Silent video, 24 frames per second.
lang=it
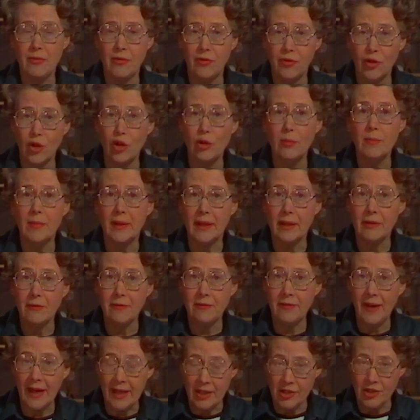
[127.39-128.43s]
le
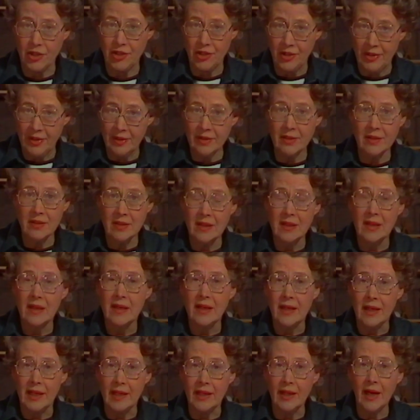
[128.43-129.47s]
relazioni tra forma e
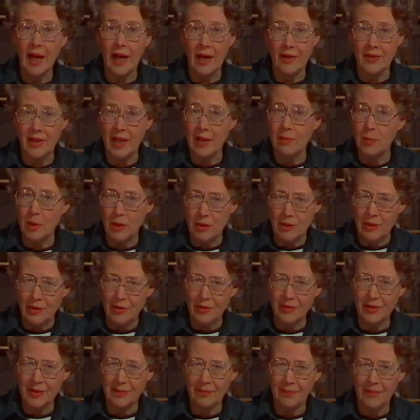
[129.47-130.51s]
funzione in rapporto al
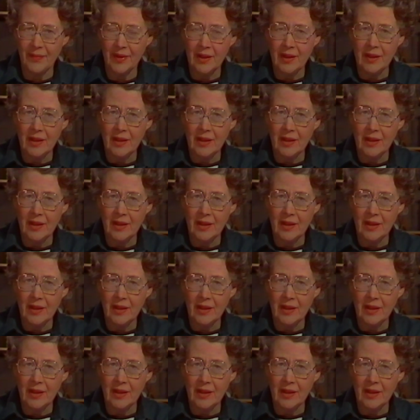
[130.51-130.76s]
movimento.